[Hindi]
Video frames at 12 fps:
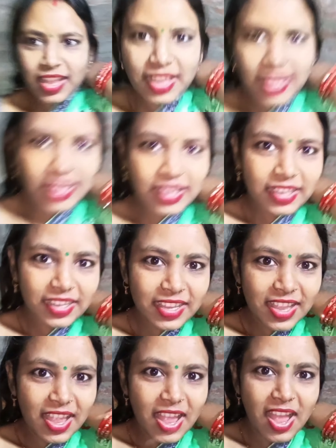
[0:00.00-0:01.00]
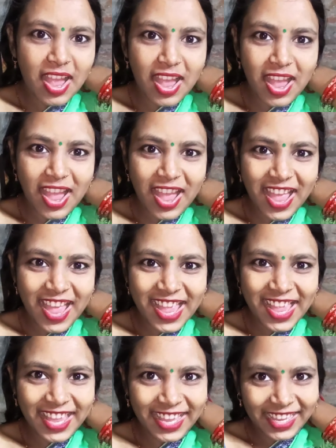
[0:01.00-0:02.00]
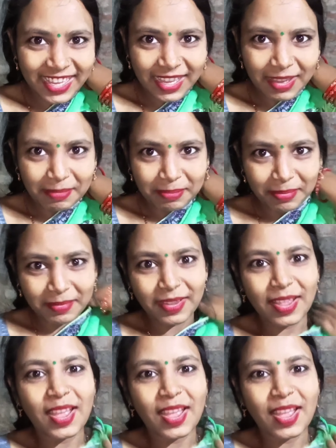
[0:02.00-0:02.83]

तुम्हारे मुँह से नहीं निकल रहा है